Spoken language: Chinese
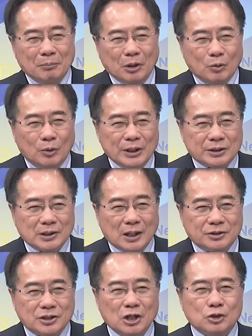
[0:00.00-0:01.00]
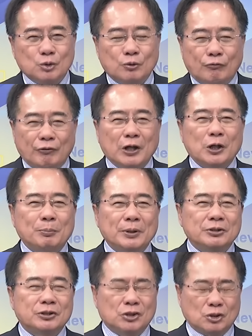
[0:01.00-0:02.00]
美国一直要借助菲律
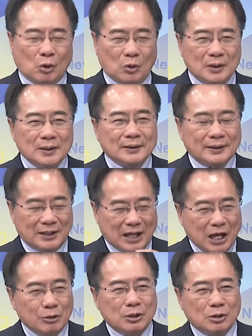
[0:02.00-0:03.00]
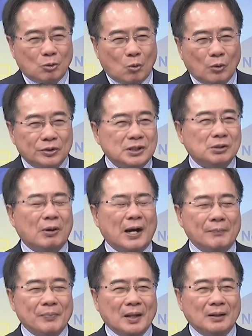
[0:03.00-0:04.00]
宾之手，给予国际
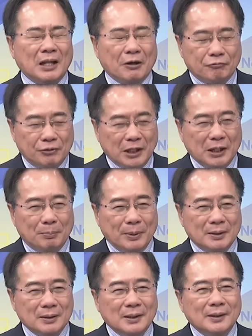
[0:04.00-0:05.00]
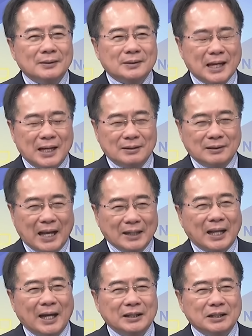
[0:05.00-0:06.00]
化，让菲律宾在南
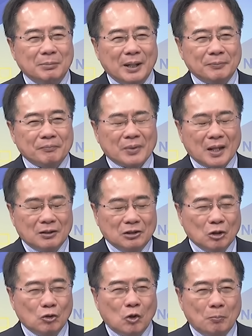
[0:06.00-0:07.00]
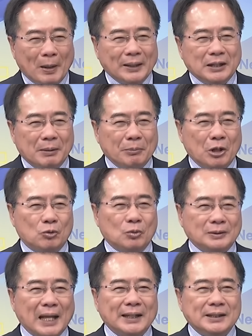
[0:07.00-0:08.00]
海里面能够扮演美国
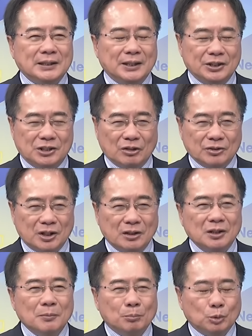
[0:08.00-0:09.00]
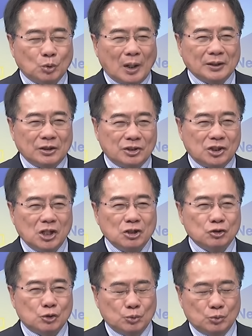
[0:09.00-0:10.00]
代理人的角色，不断的
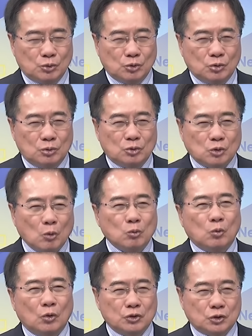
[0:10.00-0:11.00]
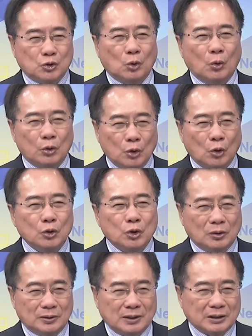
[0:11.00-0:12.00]
侵除中国所拥
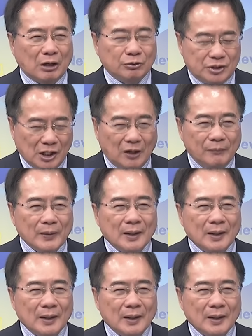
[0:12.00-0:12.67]
有的岛礁，